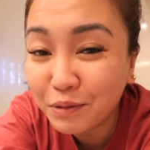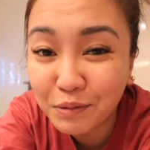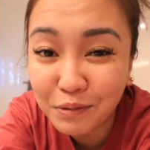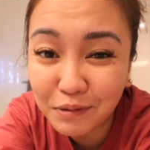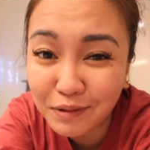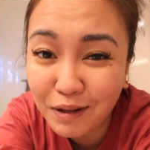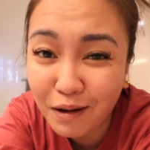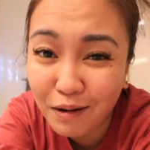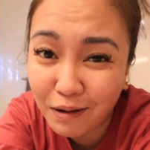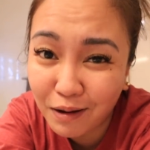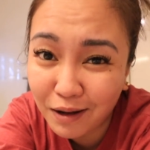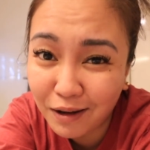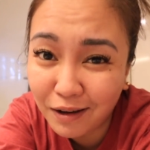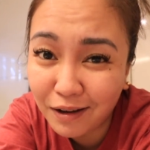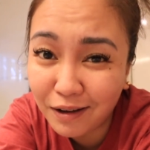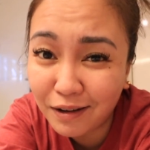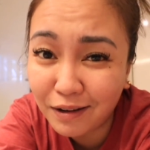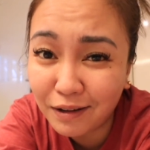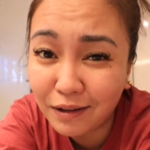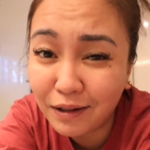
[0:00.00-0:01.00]
kung
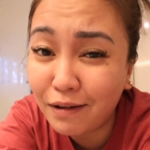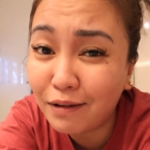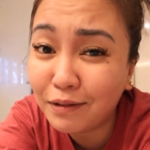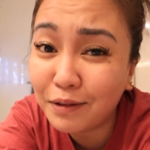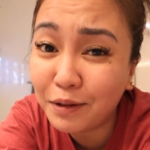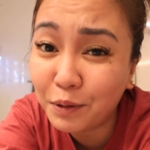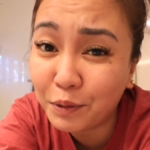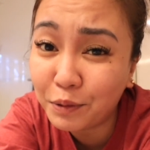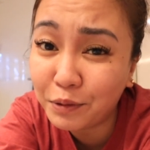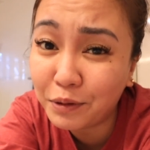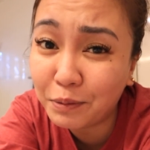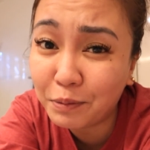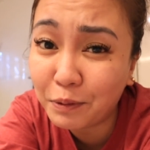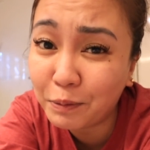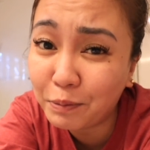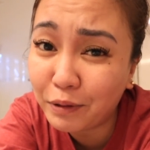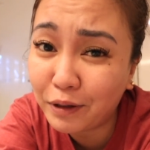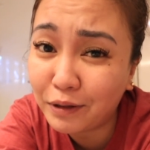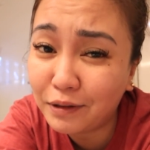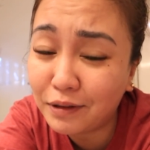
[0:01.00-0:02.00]
tanga. Lagi ako
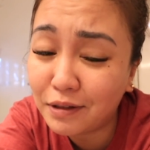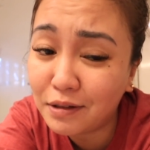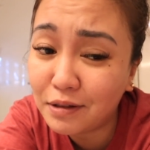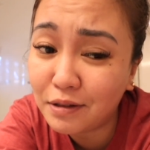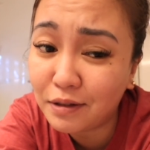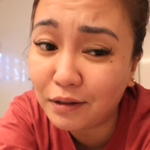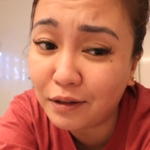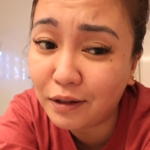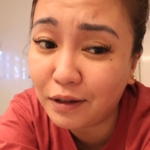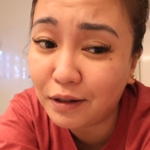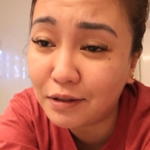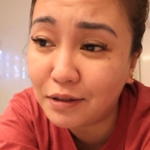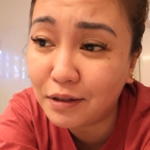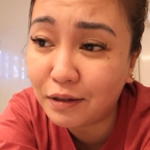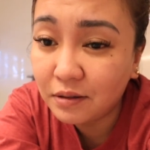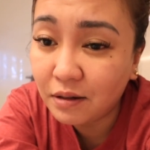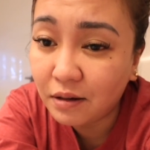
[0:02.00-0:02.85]
nagpe-pregnancy test.